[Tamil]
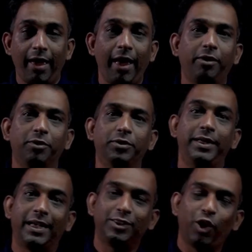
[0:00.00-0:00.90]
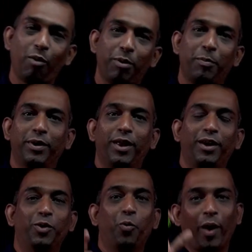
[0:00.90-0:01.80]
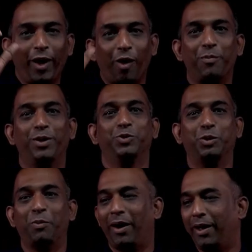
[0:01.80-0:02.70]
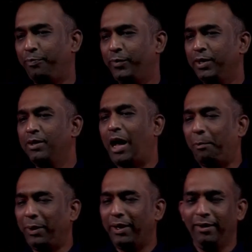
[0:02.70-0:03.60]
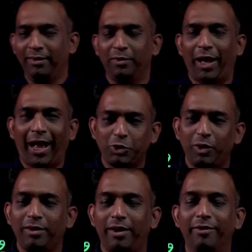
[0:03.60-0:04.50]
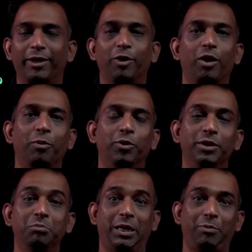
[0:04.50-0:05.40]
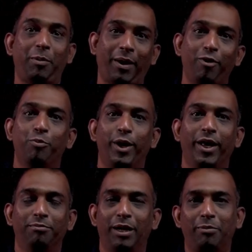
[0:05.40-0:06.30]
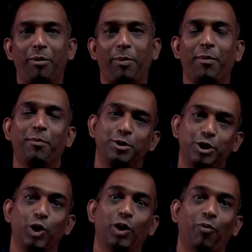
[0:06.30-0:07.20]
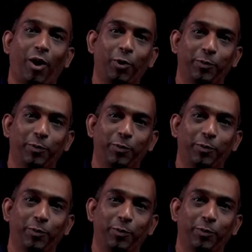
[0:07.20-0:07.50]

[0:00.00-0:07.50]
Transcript: ஏக்கு வந்து எக்ஸ் காம்பனன்ட் மட்டும் தான் இருக்குது ஒய் காம்பனன்ட் சுத்தமாக இல்லை அப்போ ஆக்சுவலாக இந்த ரெண்டு வெக்டரும் நம்ம வந்து மல்டிப்ளை பண்ணவே முடியாது மல்டிப்ளை பண்ணணும் நமக்கு ஜீரோ தான் வரணும்